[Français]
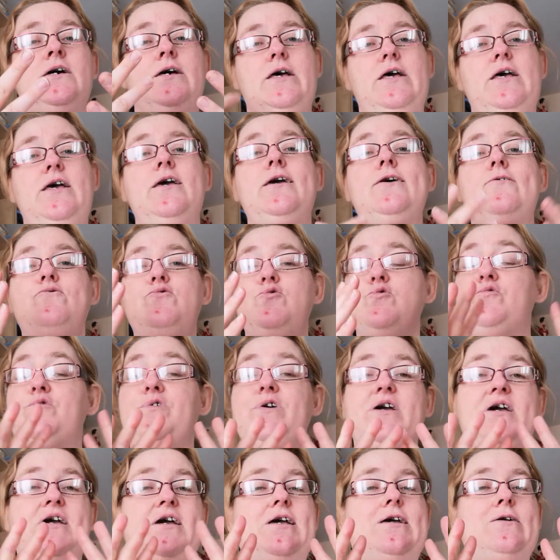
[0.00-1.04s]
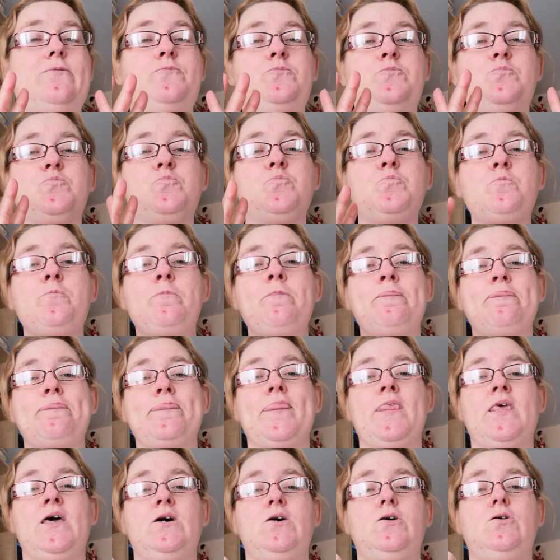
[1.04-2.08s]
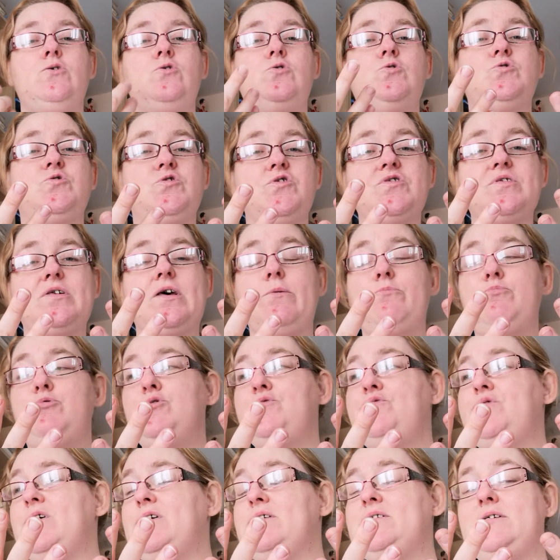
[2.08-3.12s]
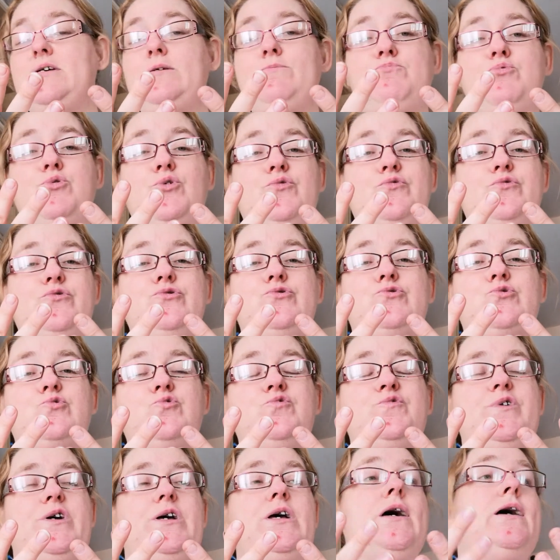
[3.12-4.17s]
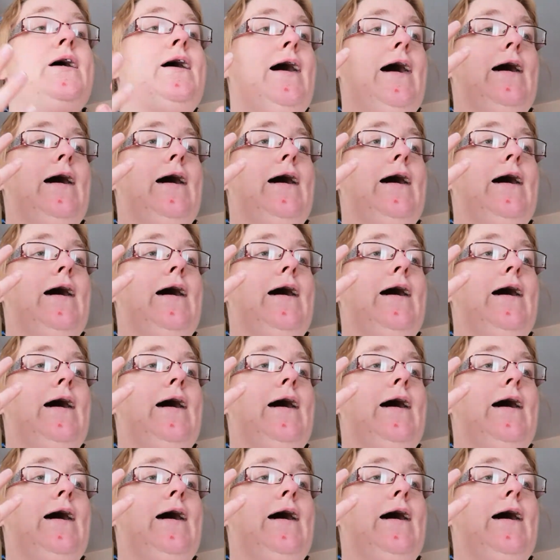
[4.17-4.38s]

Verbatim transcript: et vous verrez euh, ce sera plus facile pour vous trouver.